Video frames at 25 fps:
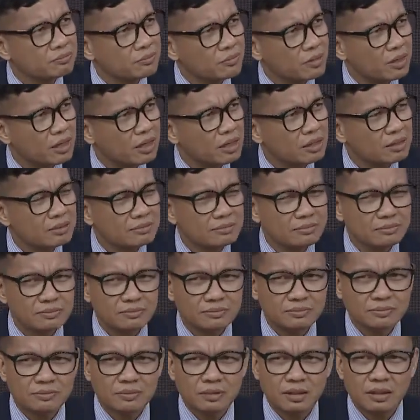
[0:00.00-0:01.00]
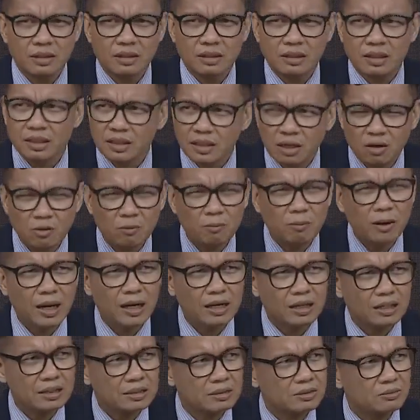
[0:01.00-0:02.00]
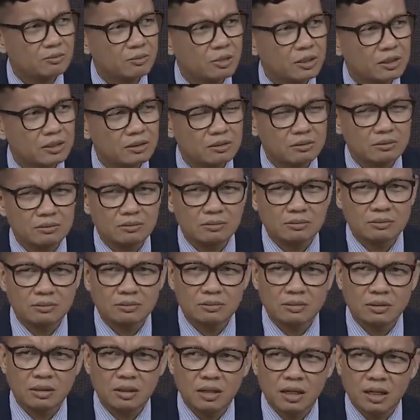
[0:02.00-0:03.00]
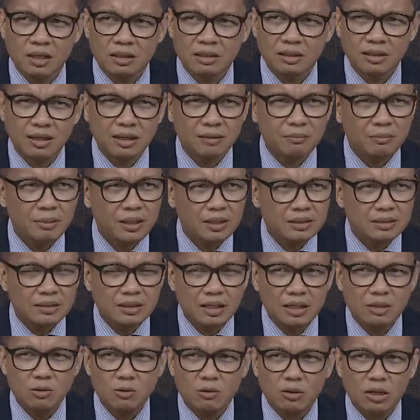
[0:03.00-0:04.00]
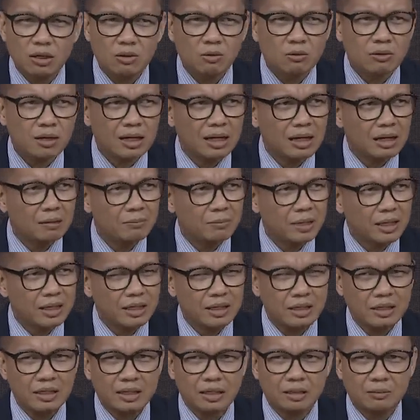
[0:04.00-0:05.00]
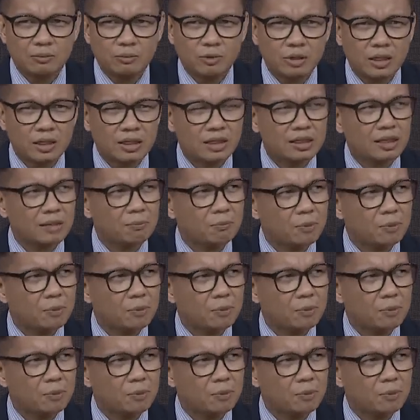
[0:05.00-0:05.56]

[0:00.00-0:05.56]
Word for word: Ya. Kita lupakan semua itu. Tidak bisa luka-luka lama ini kemudian kita